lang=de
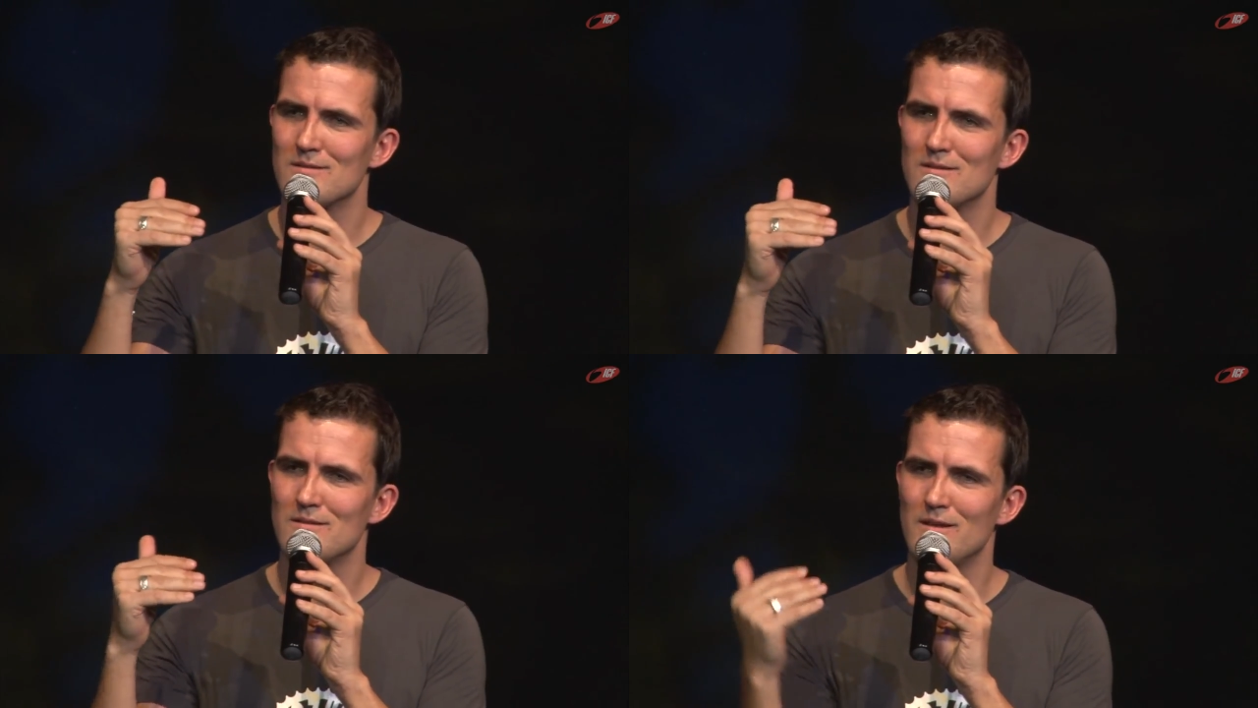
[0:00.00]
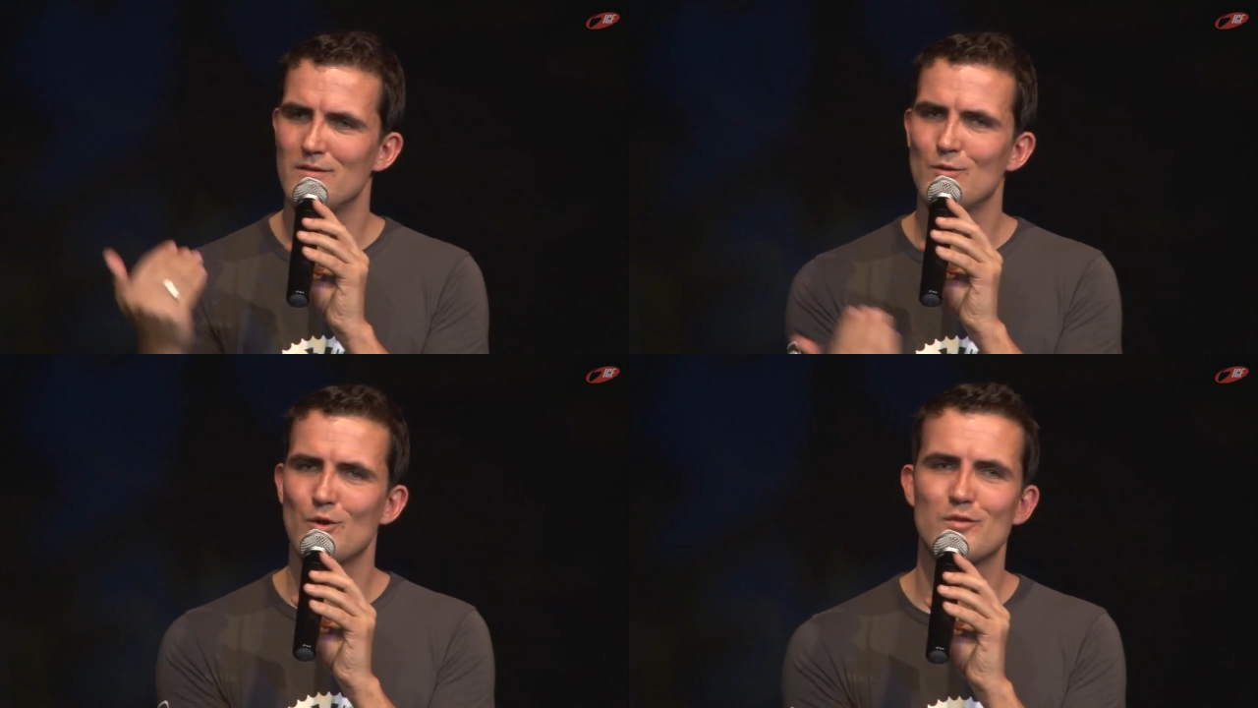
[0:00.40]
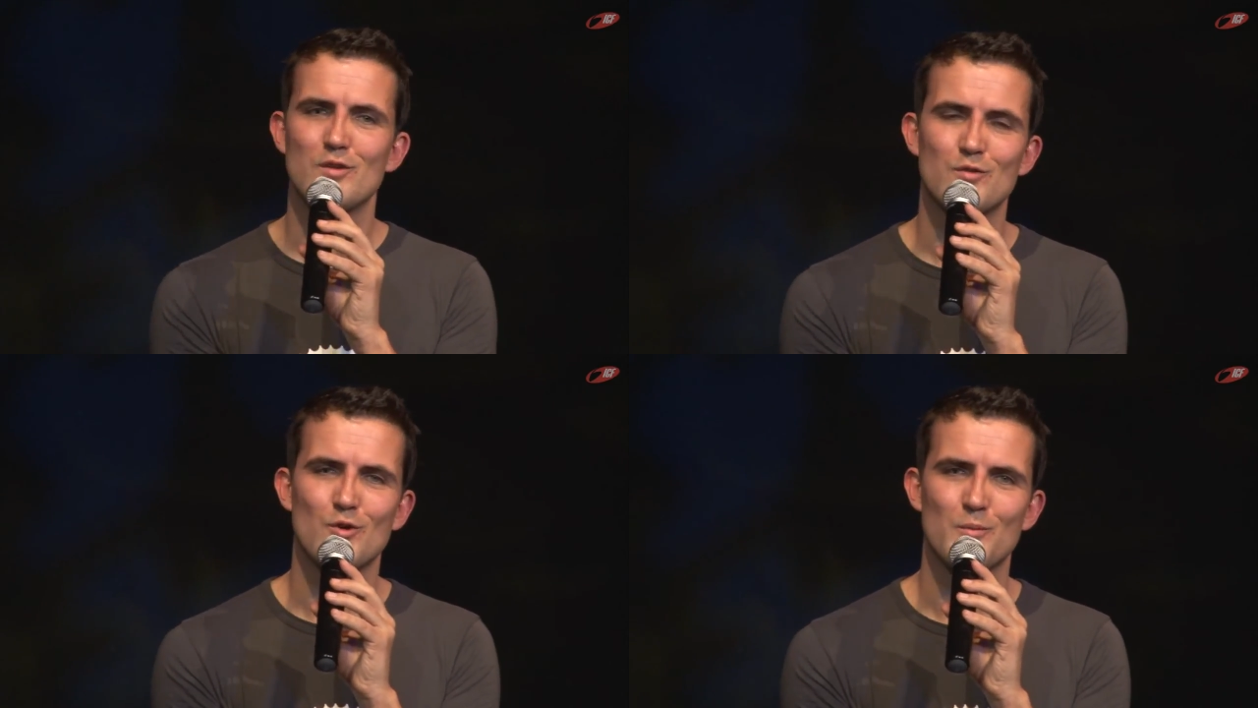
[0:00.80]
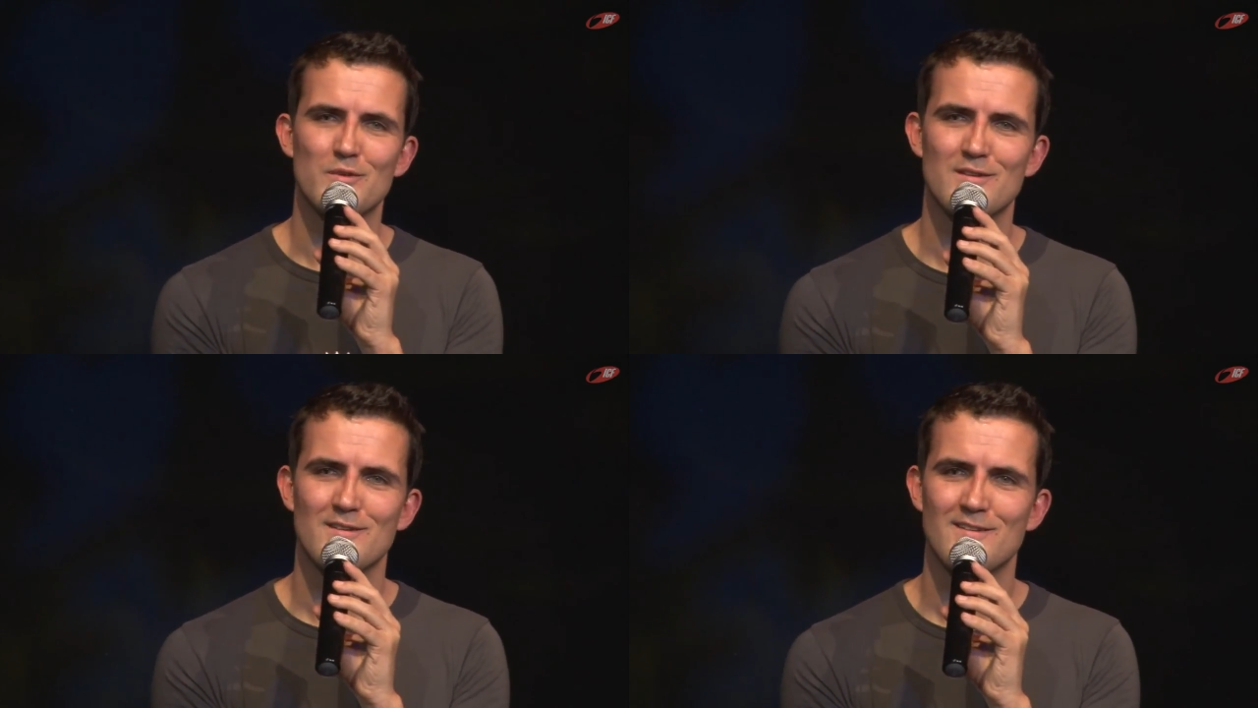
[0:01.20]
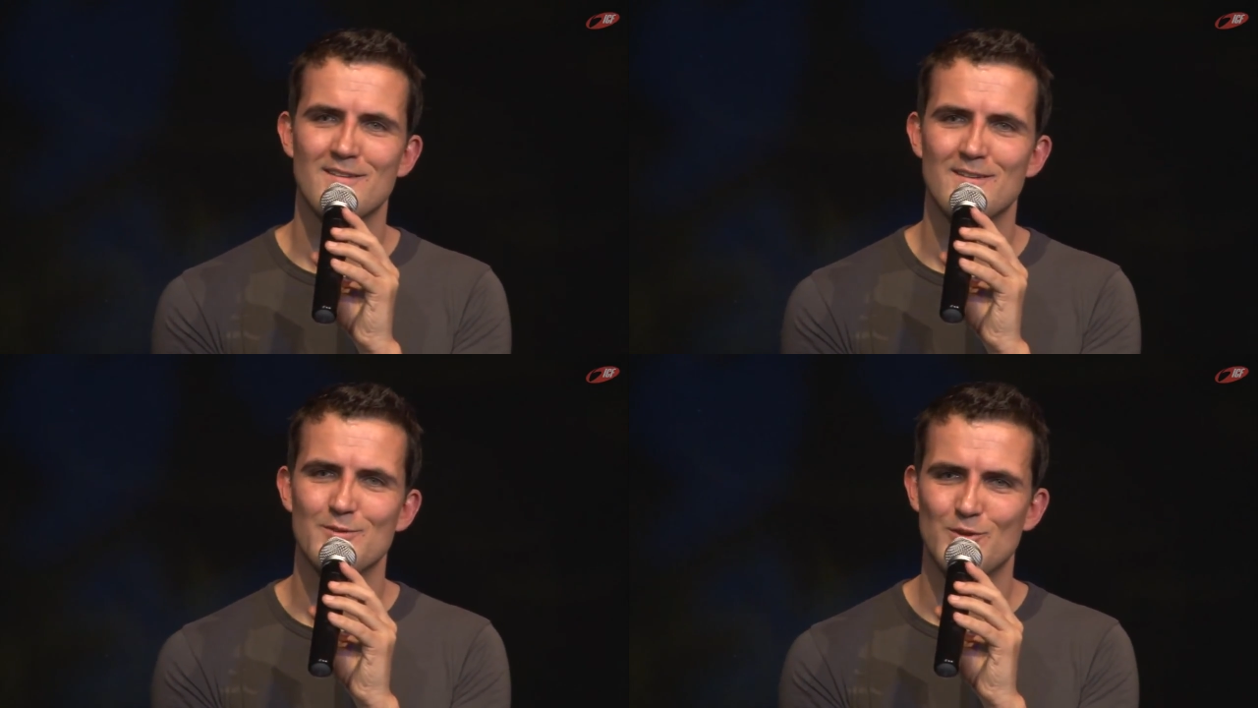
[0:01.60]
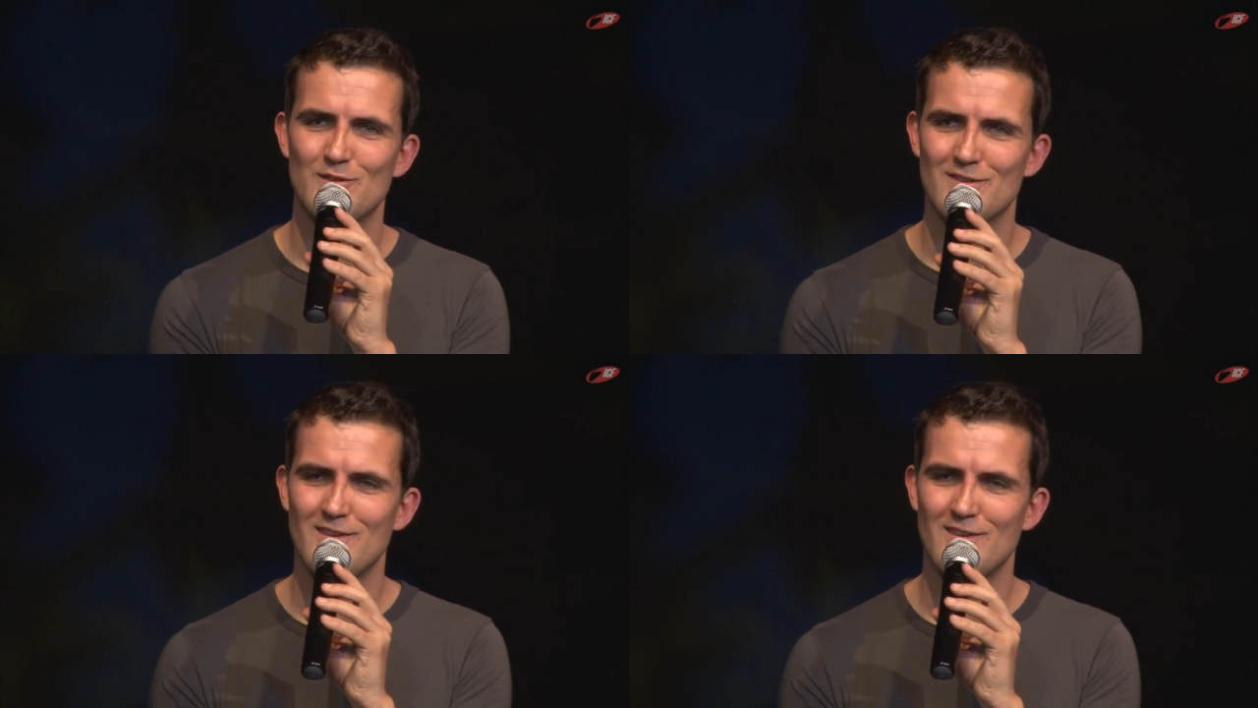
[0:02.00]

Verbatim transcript: der in diesen Gottesdienst kommt, durch diese